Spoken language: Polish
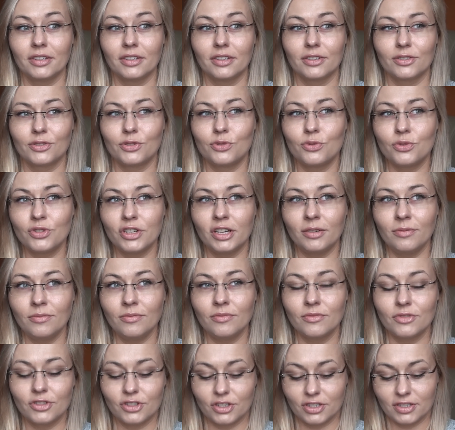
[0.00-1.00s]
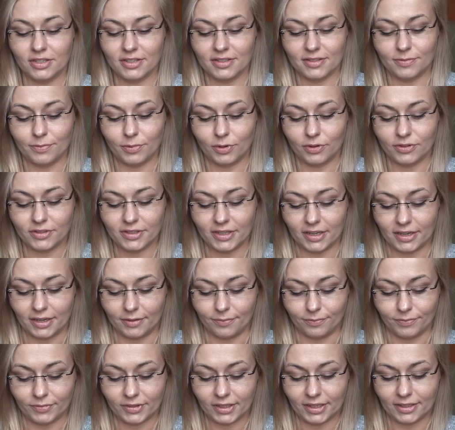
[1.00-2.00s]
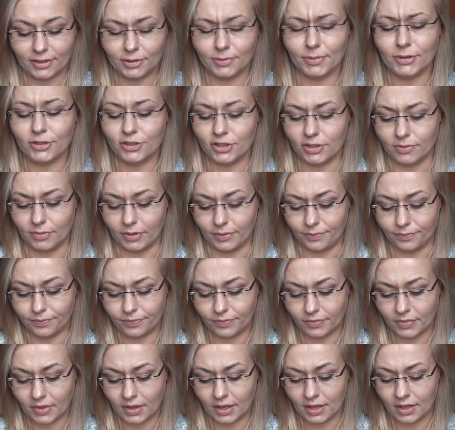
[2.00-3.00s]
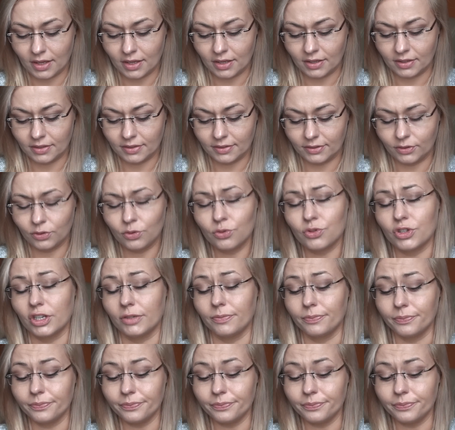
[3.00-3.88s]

Z różem czy z brązerem? Zaraz zobaczymy. Z różem,